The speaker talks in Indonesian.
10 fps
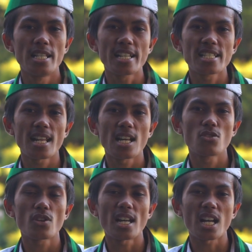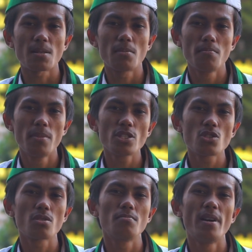kita lakukan akan membentuk
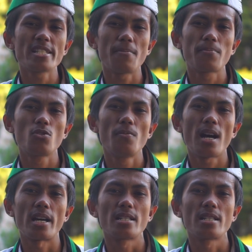banyak perubahan,